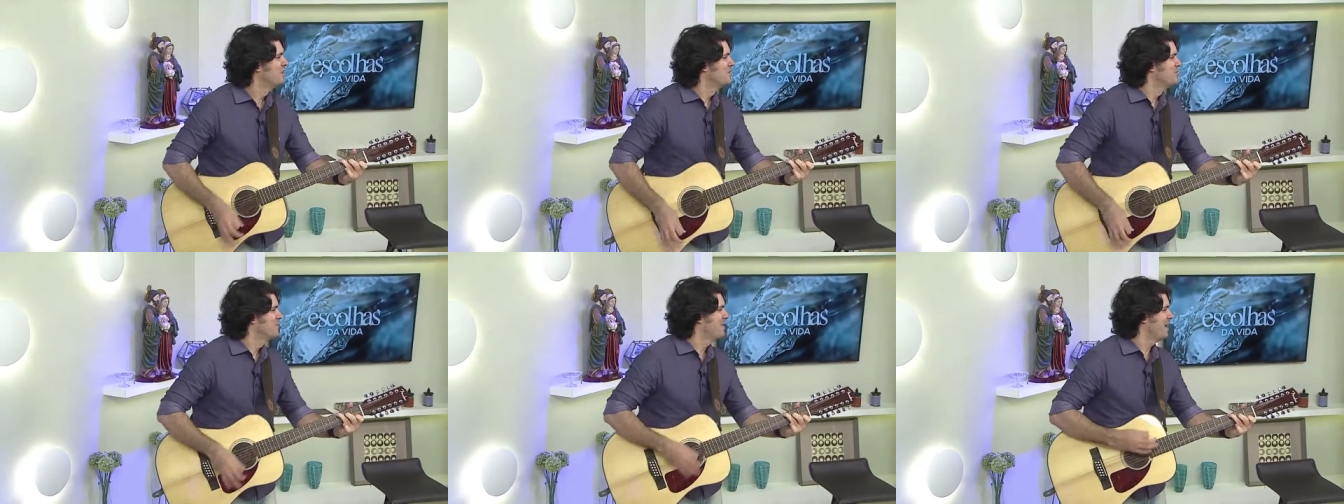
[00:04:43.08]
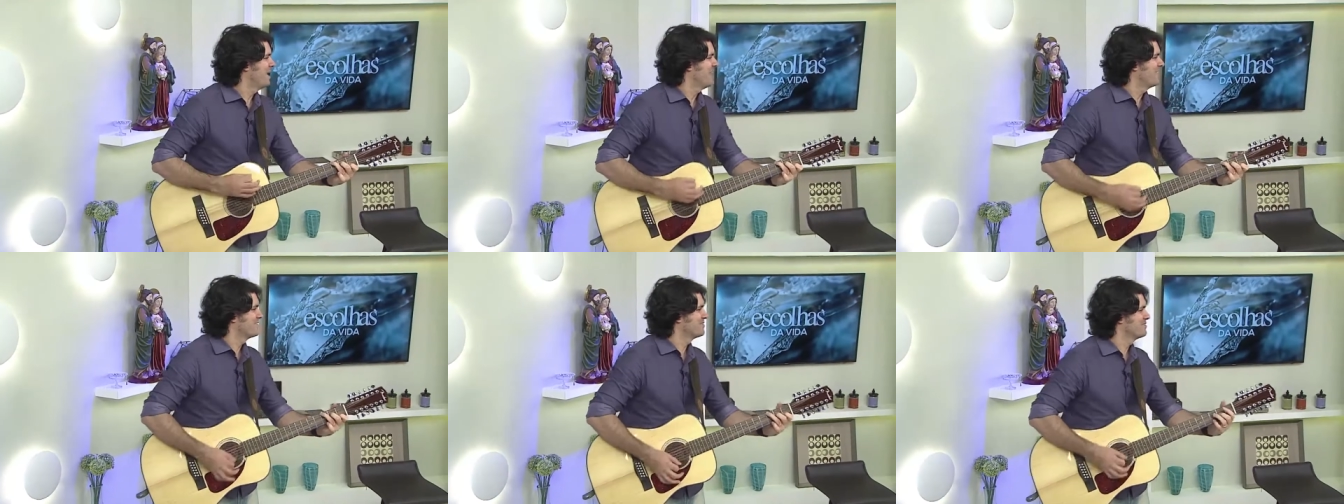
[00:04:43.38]

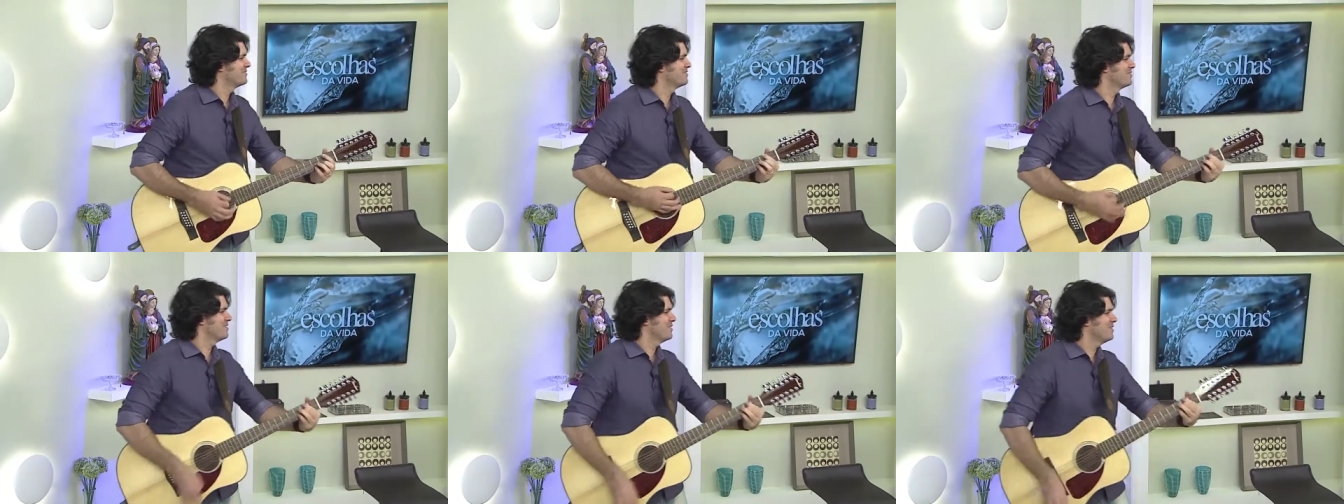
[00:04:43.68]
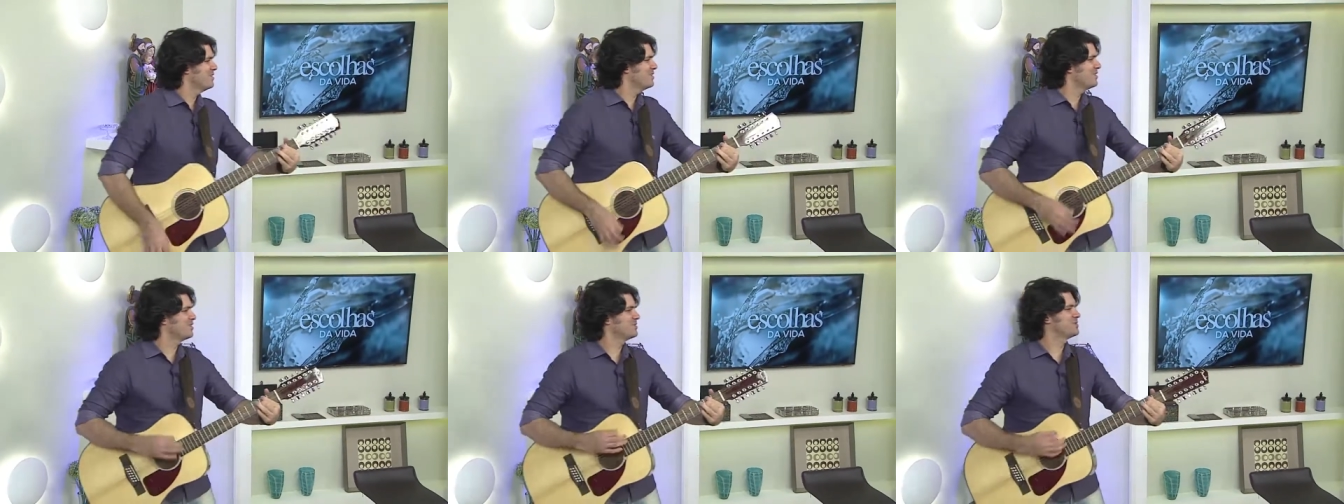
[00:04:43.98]
para o
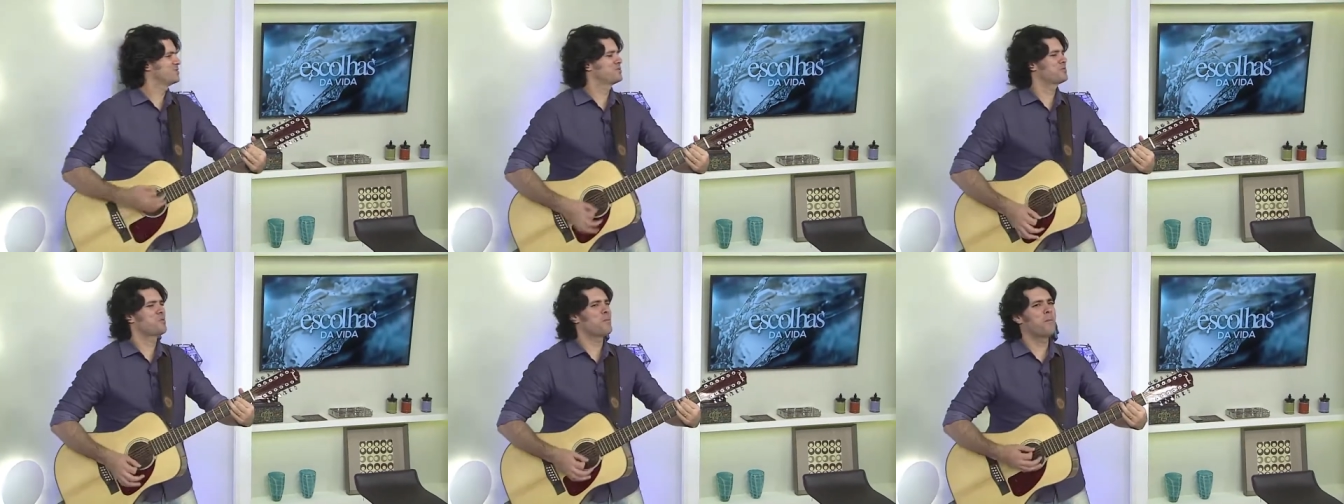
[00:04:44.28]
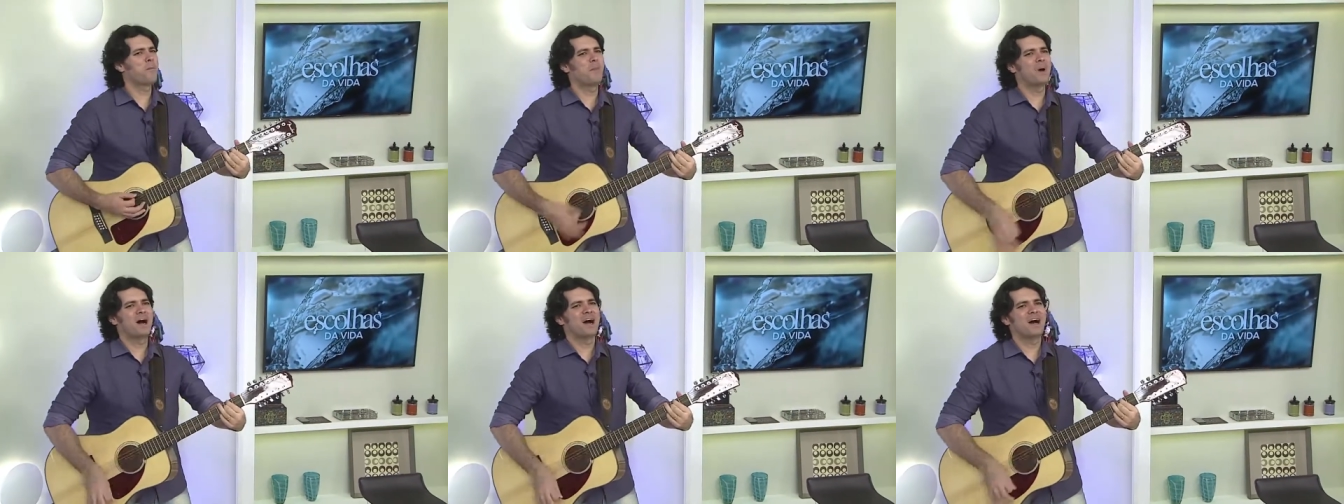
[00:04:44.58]
nosso
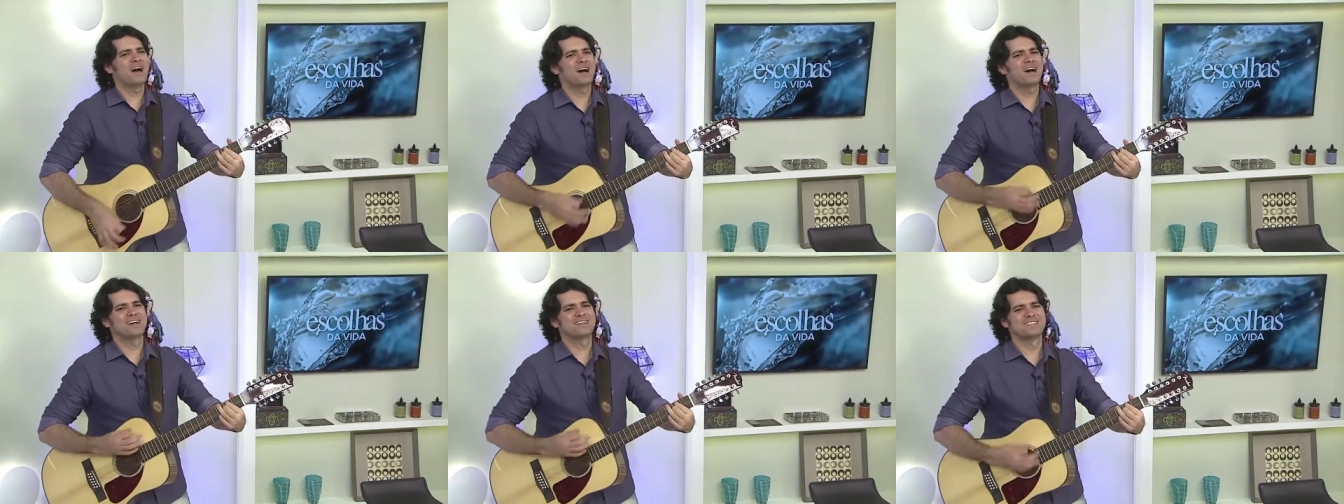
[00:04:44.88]
mar